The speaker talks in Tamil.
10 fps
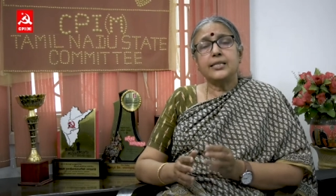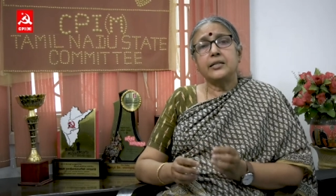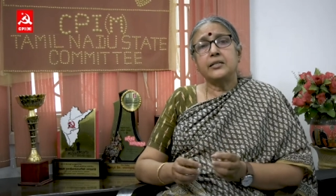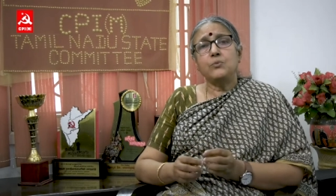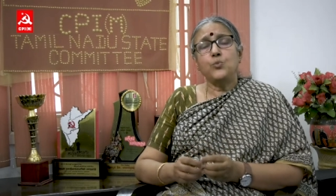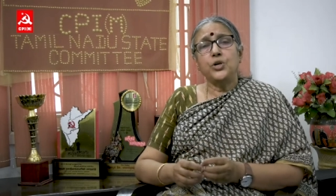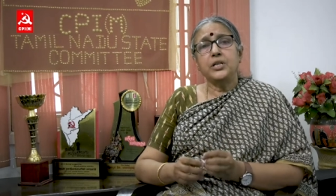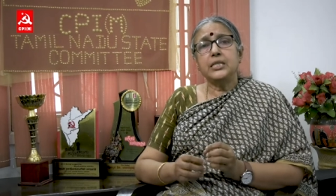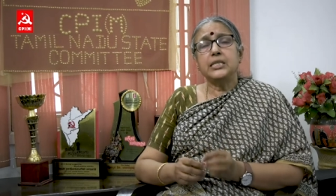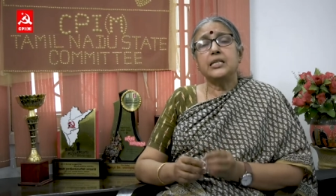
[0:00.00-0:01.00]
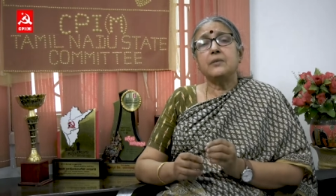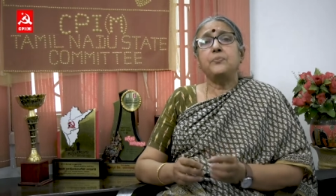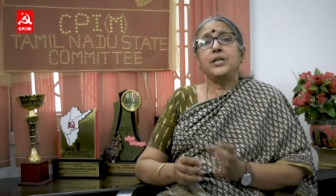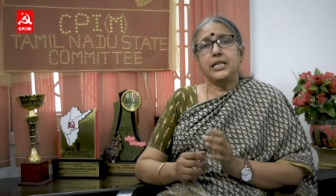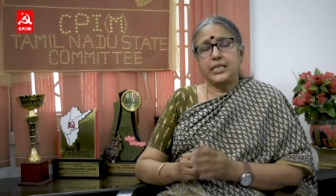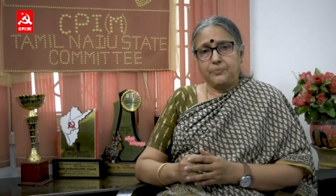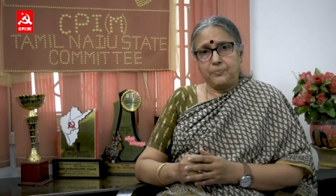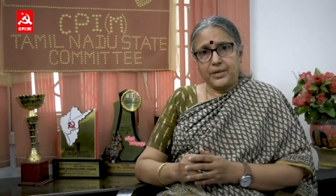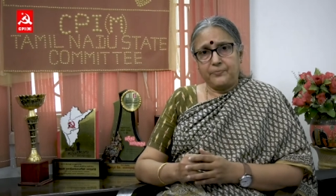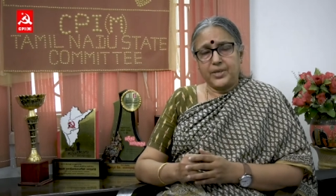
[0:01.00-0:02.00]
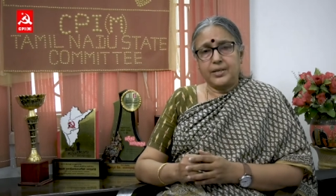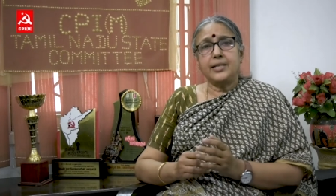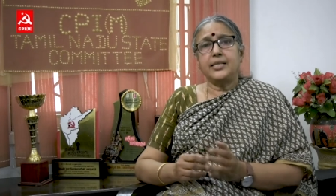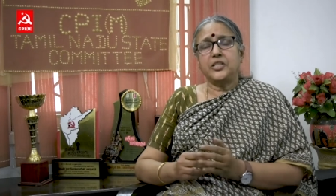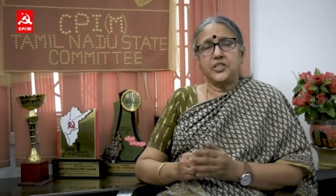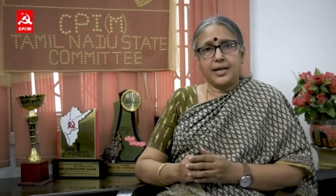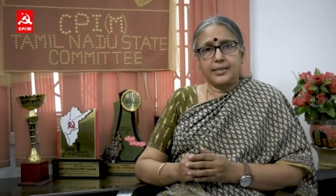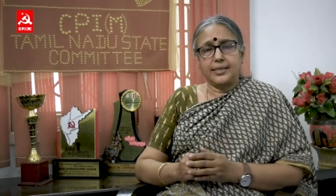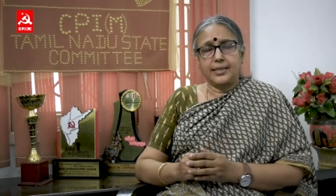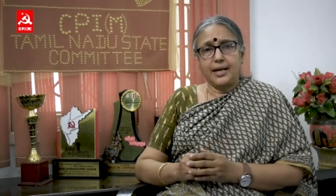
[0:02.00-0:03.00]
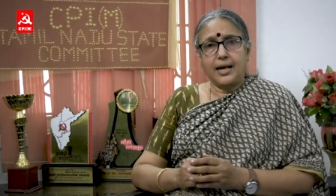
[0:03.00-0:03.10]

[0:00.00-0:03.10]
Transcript: சட்டம் ஒழுங்கு சிறப்பு டிஜிபி ராஜேஷ் தாஸ்